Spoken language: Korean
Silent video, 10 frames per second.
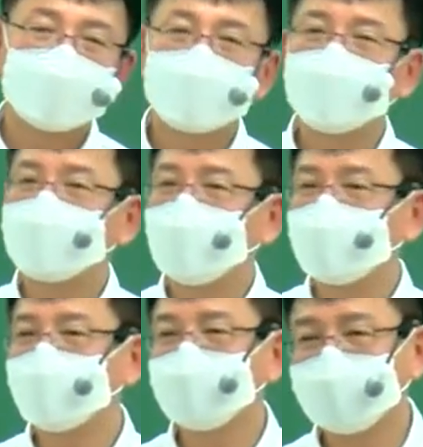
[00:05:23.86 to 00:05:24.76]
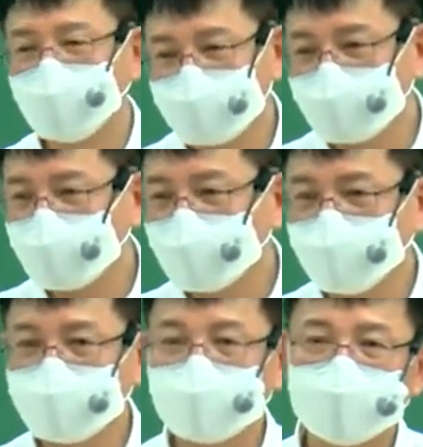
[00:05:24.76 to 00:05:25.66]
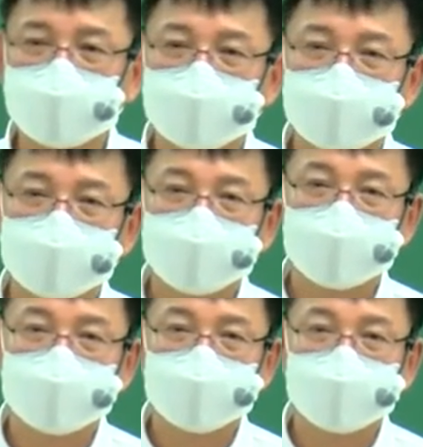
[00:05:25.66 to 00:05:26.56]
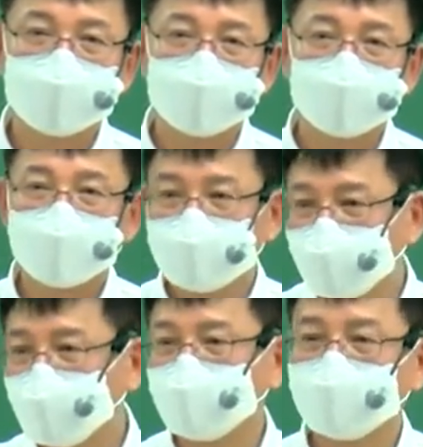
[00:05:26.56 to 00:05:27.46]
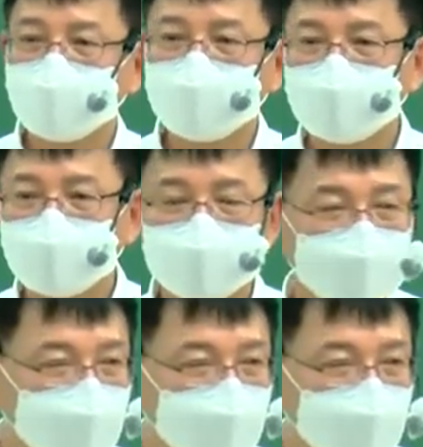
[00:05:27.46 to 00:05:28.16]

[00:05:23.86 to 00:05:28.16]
운전대 앉으면 자연스럽게 뭐 그냥 뭐 음악도 듣고 비